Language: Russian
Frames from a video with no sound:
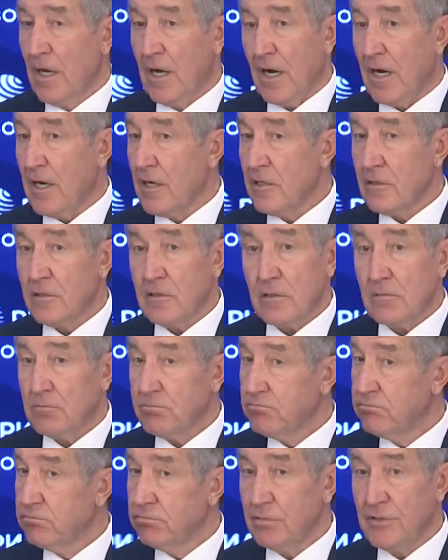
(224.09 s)
А это,
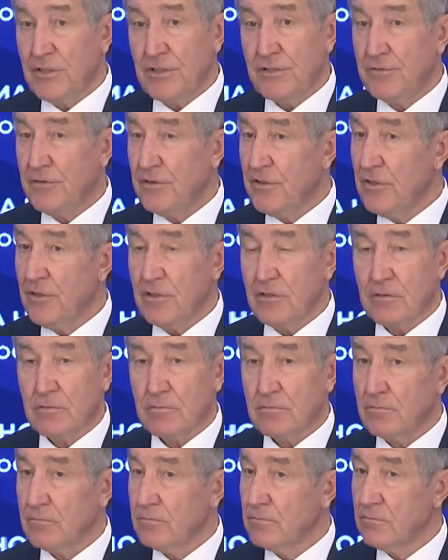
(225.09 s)
извините,
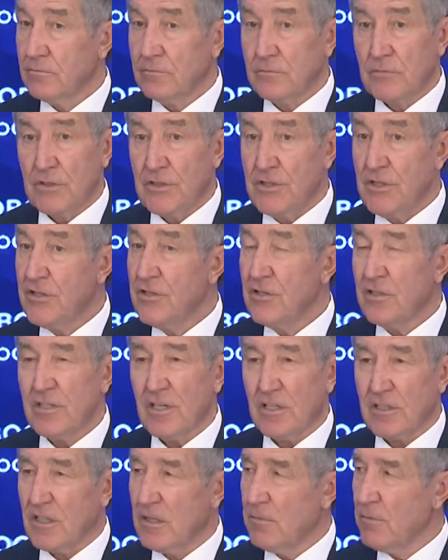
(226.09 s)
не
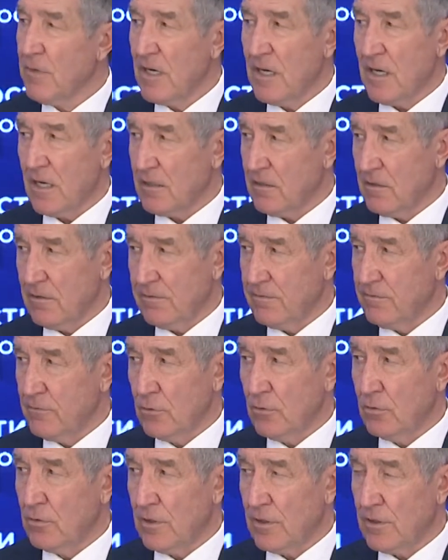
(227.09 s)
десятки миллиардов
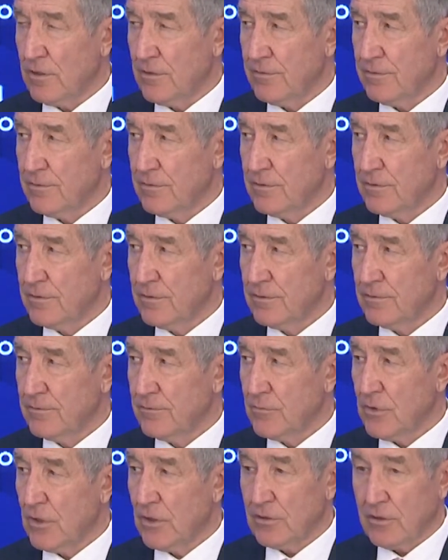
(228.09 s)
долларов,
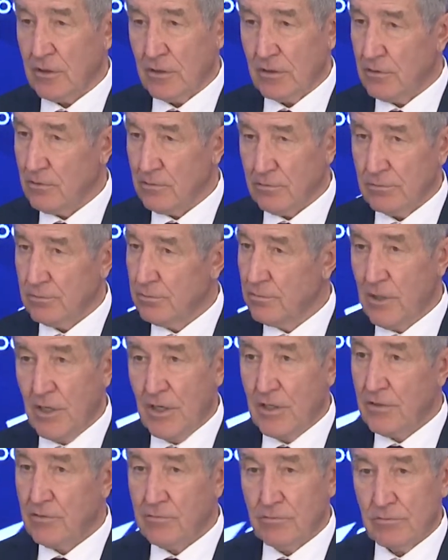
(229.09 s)
это
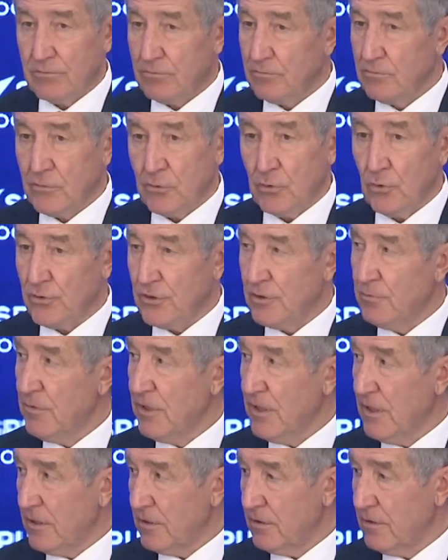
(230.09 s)
сотни
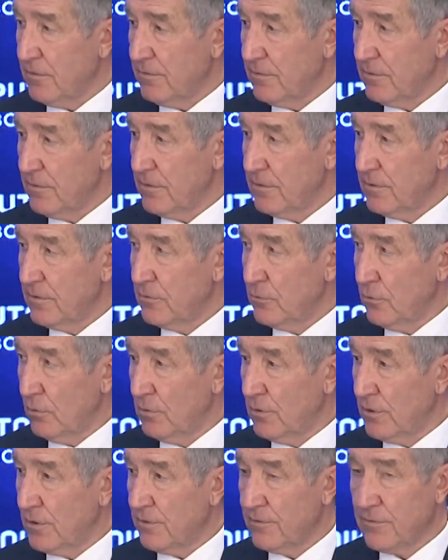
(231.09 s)
миллиардов
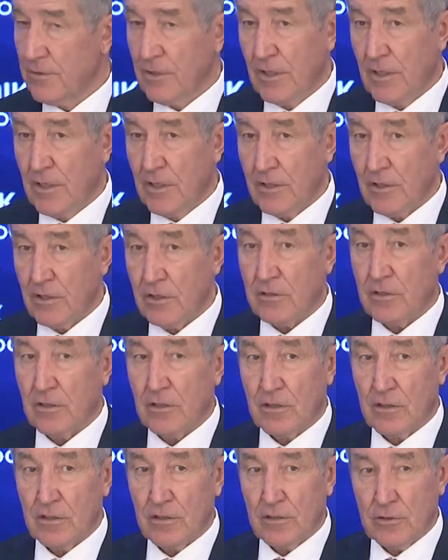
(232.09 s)
долларов.
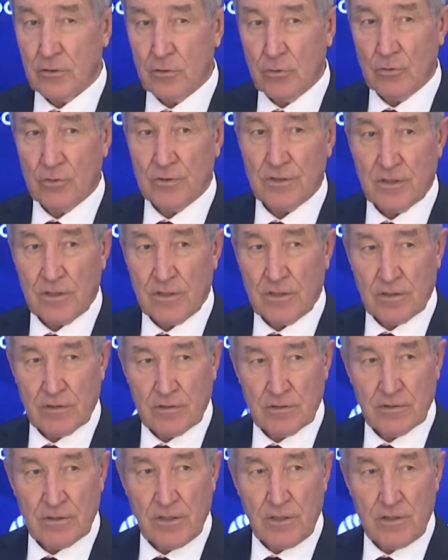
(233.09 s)
Это ресурс надо
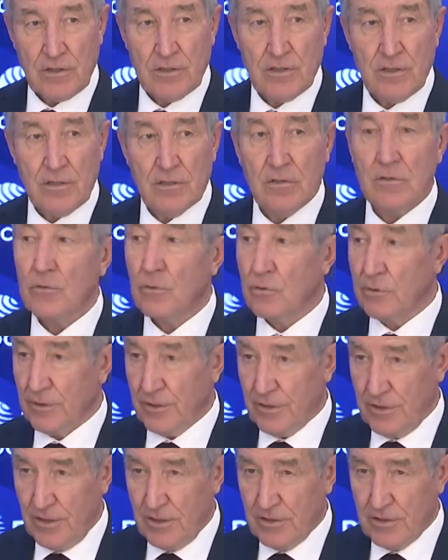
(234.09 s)
найти, он
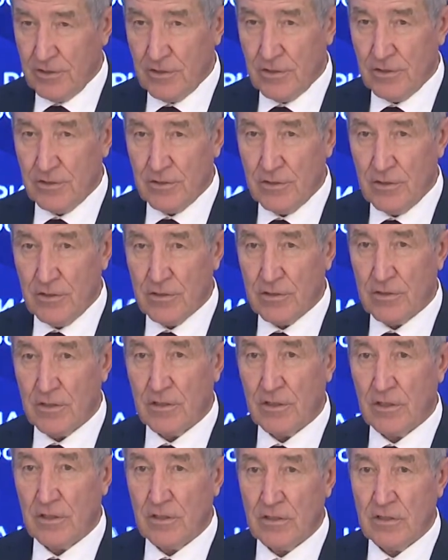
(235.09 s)
есть частично,
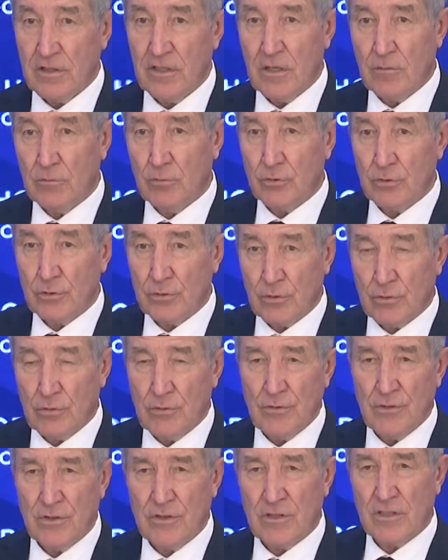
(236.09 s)
найти,
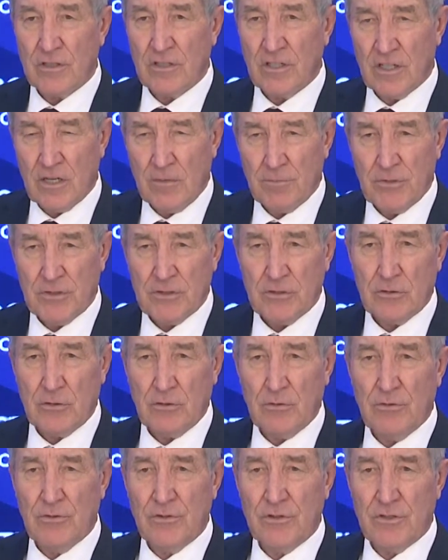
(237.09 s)
обустроить, танкера
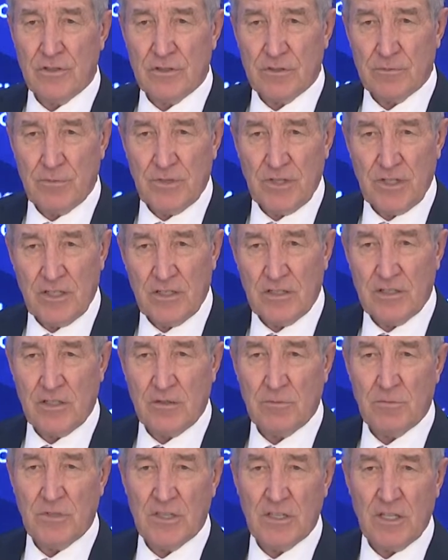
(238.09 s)
построить, СПГ,
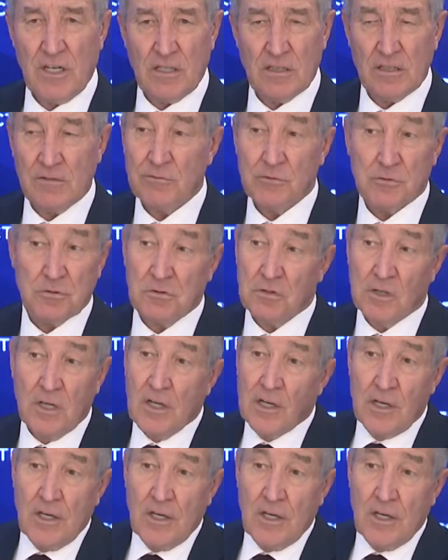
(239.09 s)
терминал и все.